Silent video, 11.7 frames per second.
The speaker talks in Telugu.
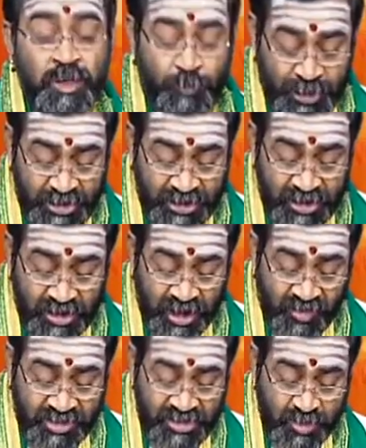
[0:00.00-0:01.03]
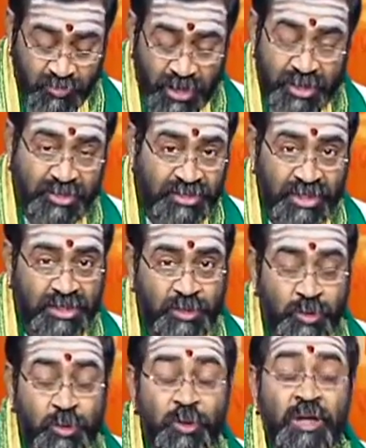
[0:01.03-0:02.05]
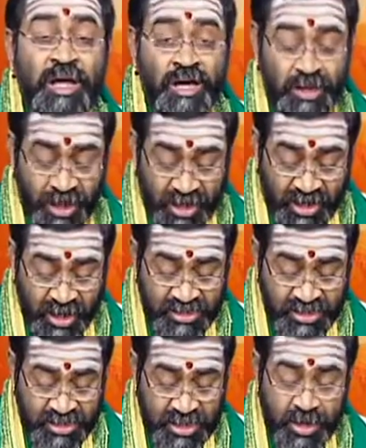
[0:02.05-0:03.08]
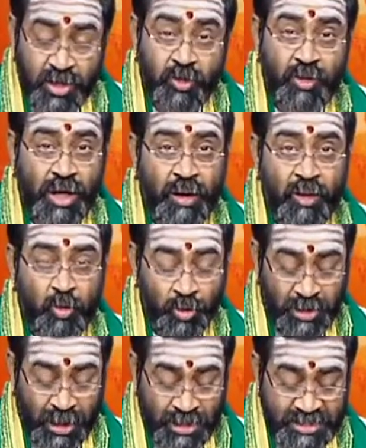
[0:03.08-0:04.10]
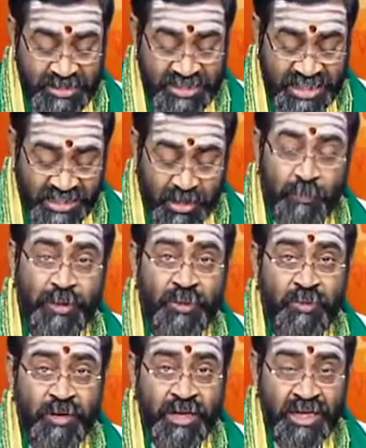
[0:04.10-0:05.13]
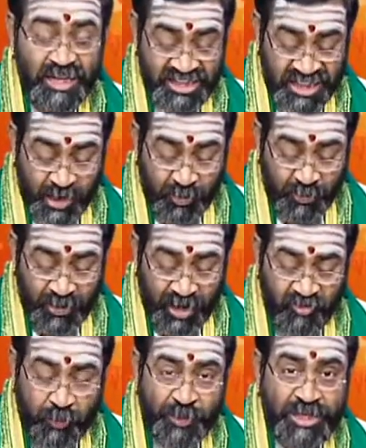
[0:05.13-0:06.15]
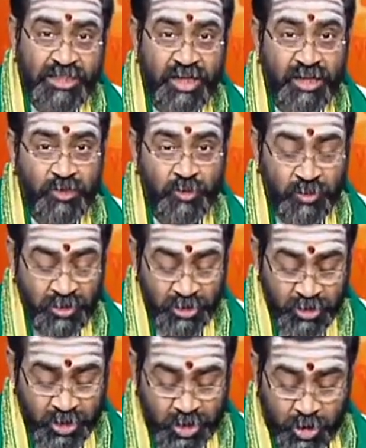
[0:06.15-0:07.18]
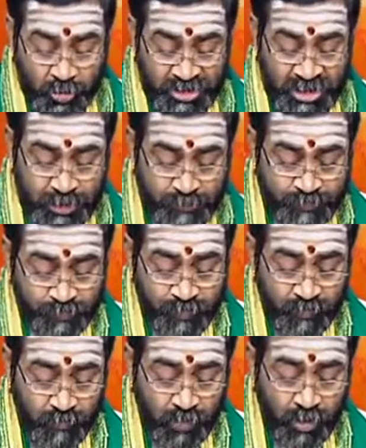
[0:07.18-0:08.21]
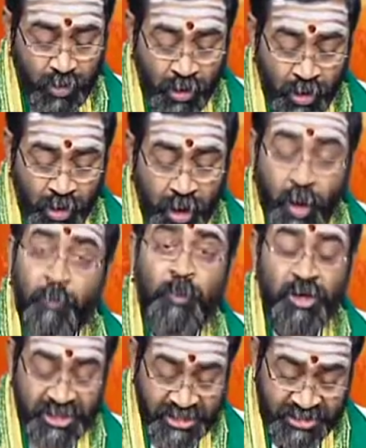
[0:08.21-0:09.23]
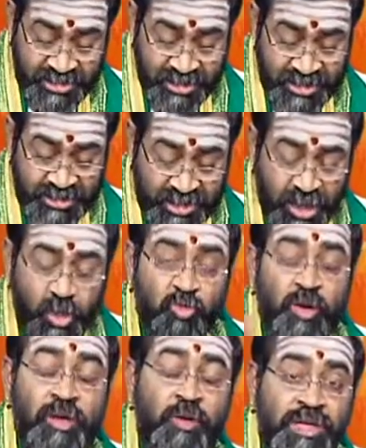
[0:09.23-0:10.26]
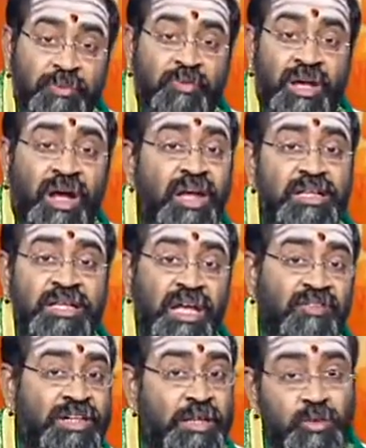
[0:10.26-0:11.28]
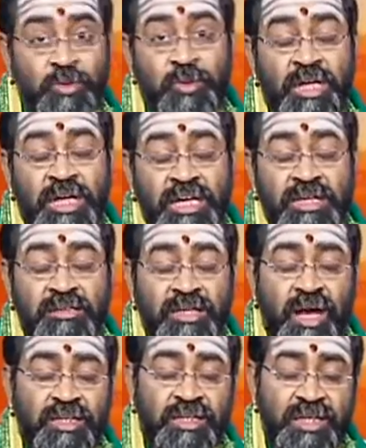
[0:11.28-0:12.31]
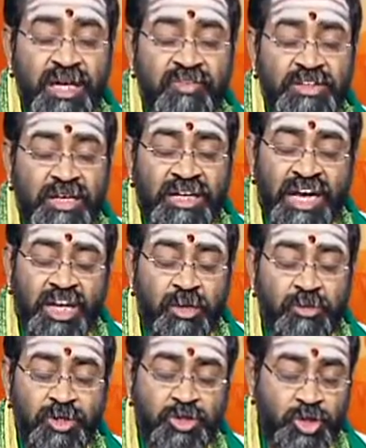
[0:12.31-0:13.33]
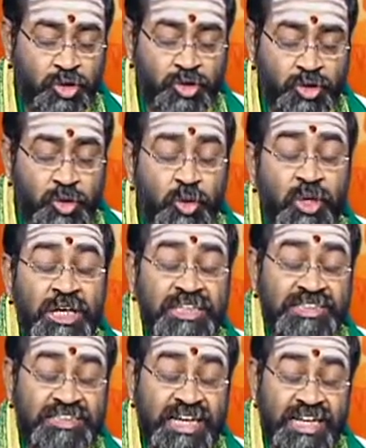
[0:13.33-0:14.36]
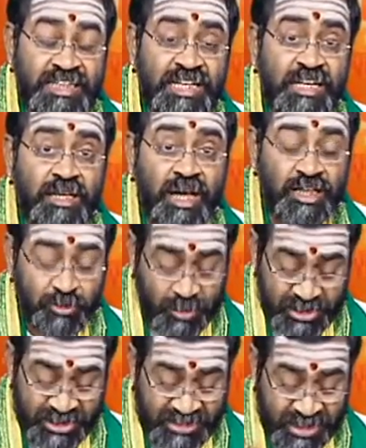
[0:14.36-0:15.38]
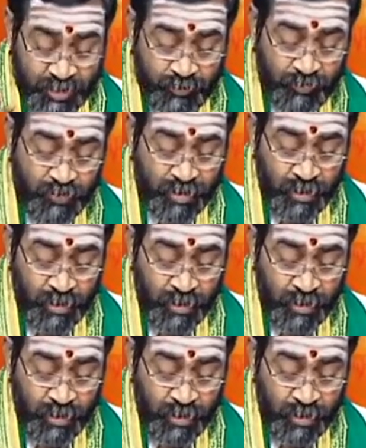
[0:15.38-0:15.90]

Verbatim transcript: ఎప్పుడైతే రావణ సంహారం జరిగిందో రాకాసి చెరలో ఉన్న సీతమ్మను క్షేమముగా విభీషణాదులు తీసుకువచ్చారు అప్పుడు ఇచ్చిరి జయధ్వనులు ఇంద్రాది దేవతలు ఇంద్రాది దేవతలు గగనము నుంచి చూస్తూ జయ జయ నాదములు చేశారు